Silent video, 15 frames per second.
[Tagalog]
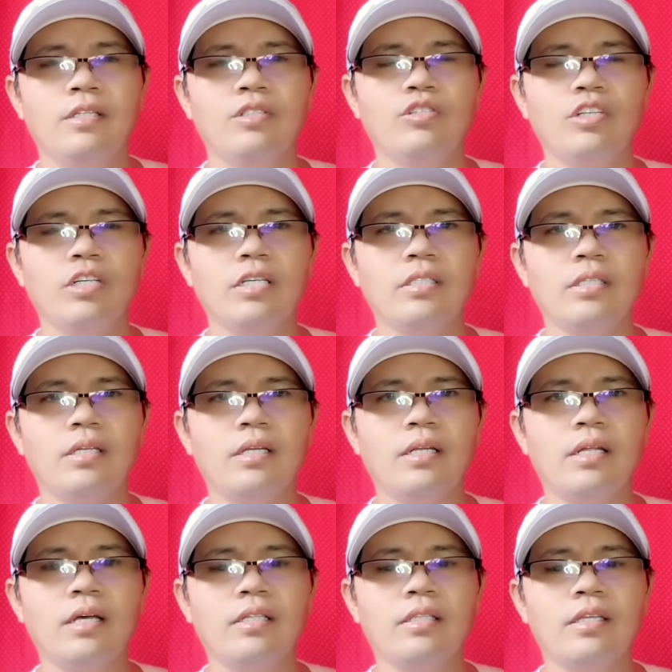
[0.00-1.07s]
So nakita na
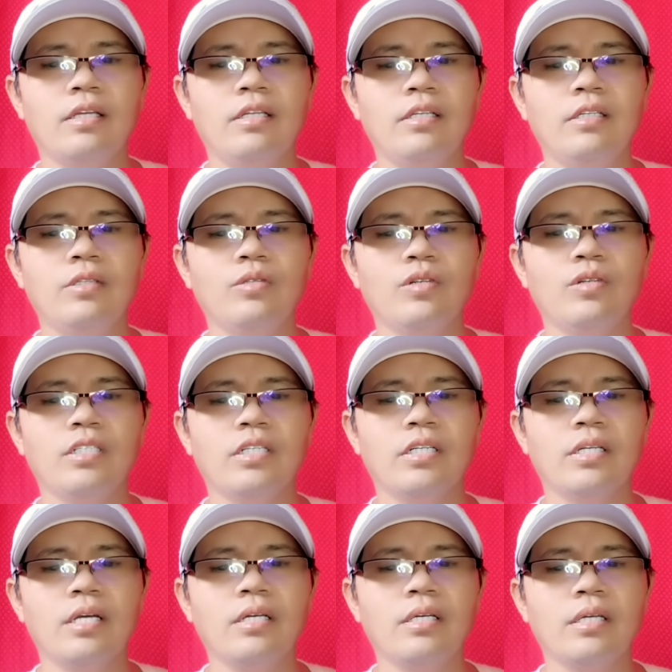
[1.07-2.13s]
natin yung
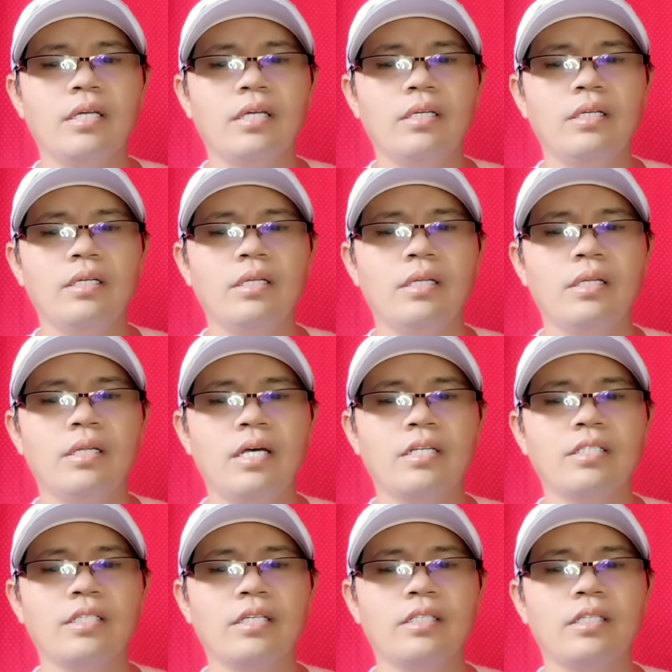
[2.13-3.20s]
kanyang ranking,
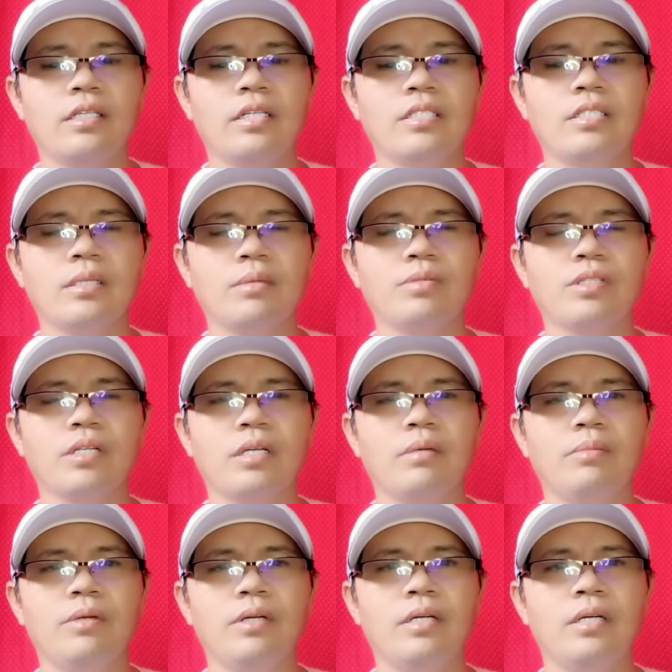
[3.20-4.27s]
last 30 days
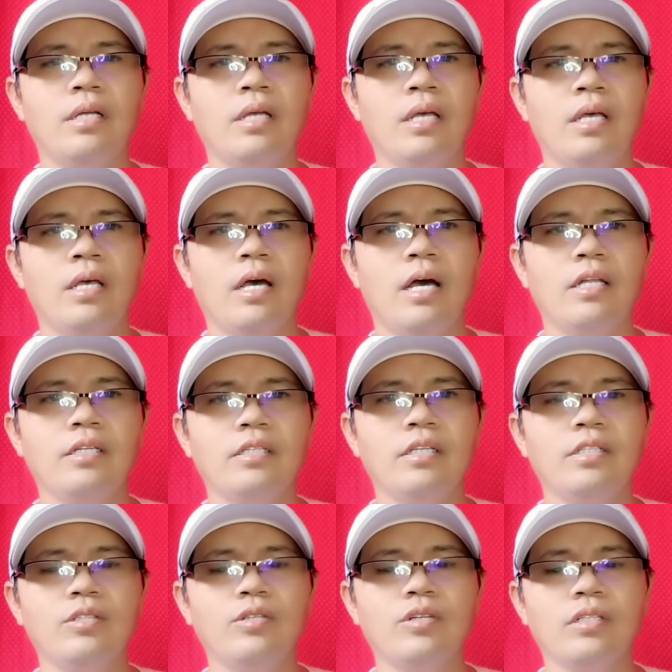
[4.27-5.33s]
subscriber, and
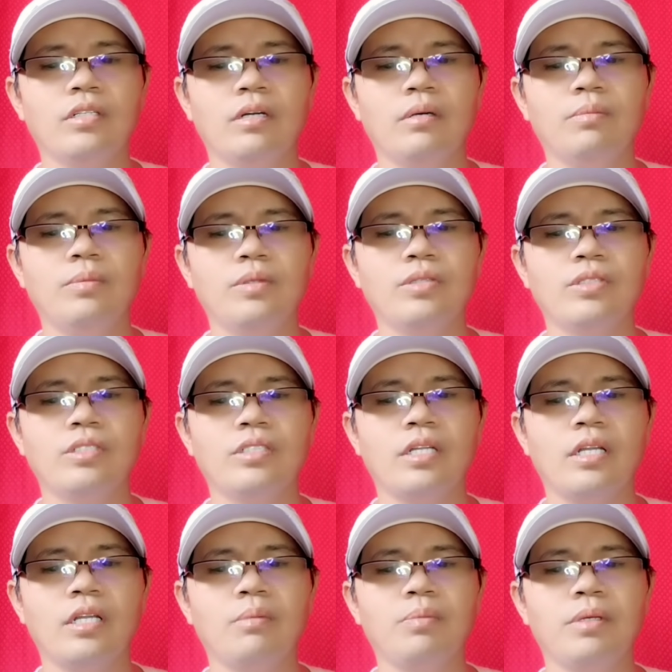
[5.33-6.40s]
din yung kanyang views,
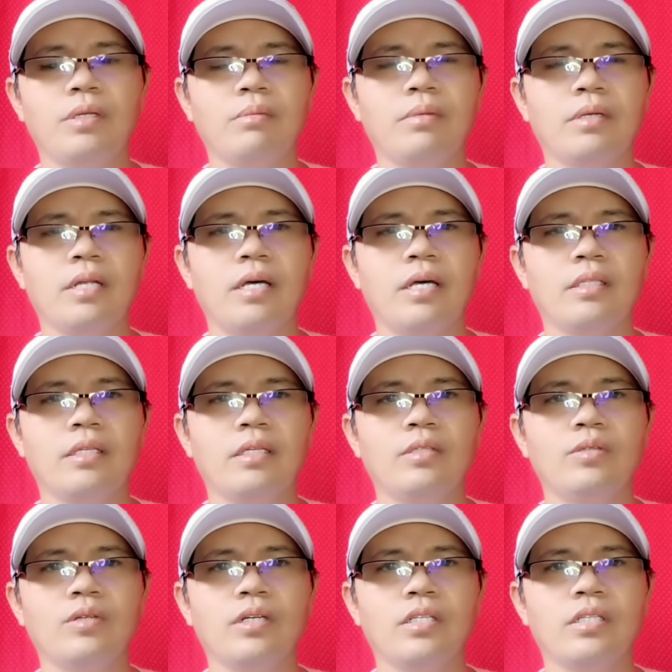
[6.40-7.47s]
silipin naman natin
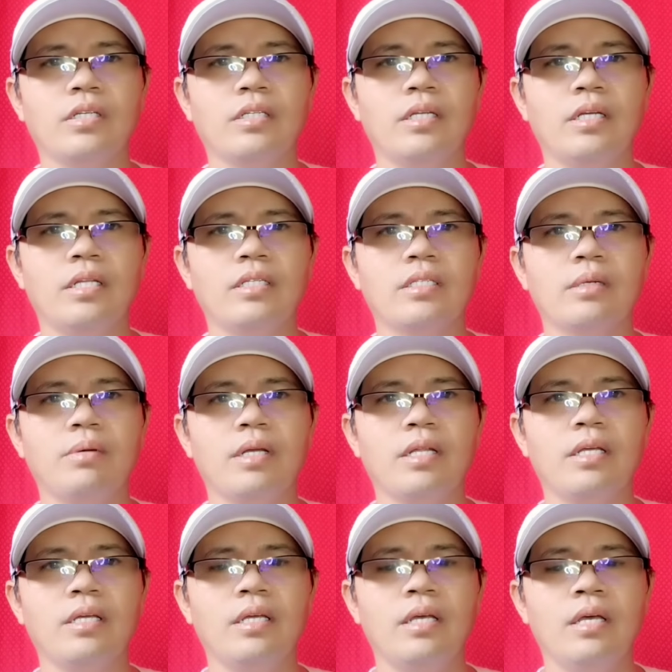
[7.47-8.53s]
yung kanyang daily
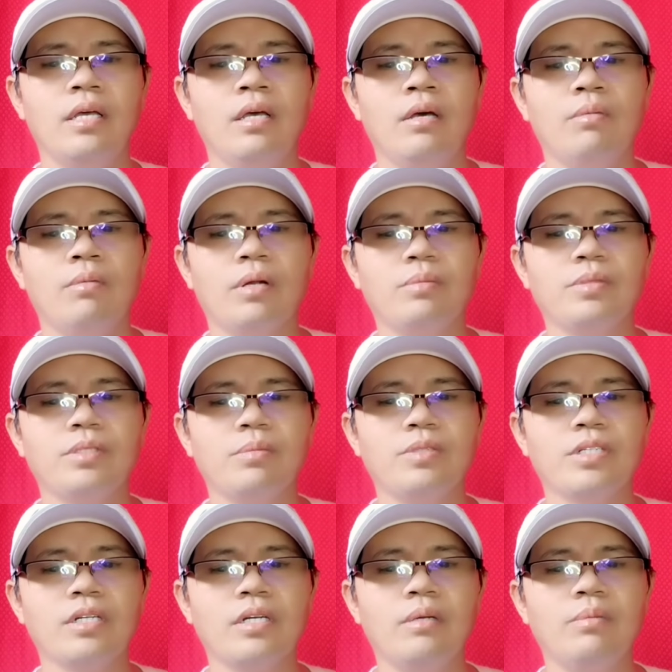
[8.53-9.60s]
summary, from
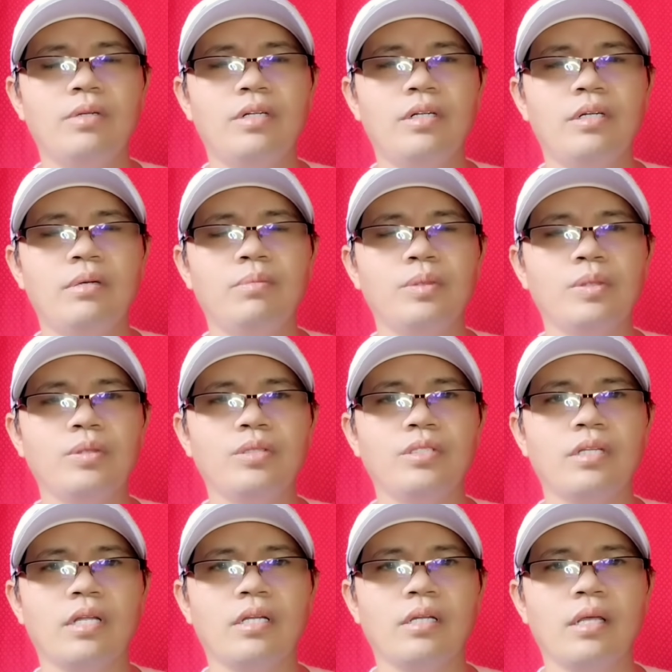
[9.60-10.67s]
subscriber,
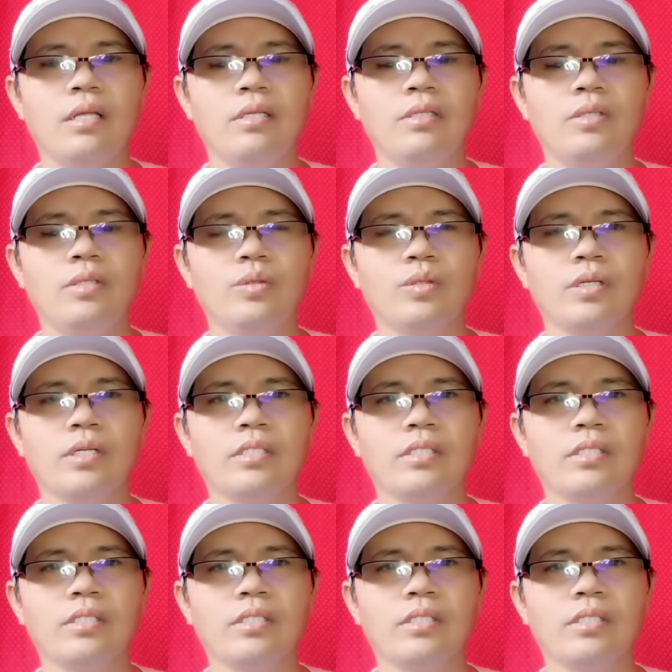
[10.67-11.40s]
views, and then yung